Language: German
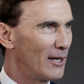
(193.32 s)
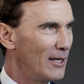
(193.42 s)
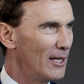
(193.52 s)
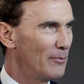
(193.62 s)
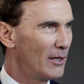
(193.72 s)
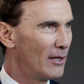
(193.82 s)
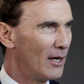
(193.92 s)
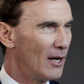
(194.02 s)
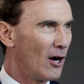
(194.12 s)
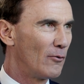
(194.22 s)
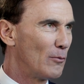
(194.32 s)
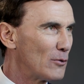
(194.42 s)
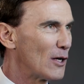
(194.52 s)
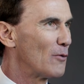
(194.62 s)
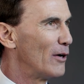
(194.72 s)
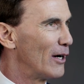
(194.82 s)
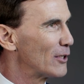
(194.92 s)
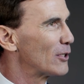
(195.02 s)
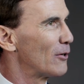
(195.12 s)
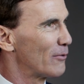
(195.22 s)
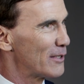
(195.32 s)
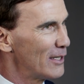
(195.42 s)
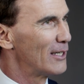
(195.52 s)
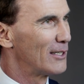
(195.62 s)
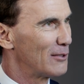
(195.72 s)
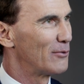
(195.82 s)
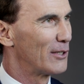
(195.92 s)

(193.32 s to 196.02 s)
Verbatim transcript: Teilnehmer. Und wir haben uns auch mal angeschaut, was sind denn das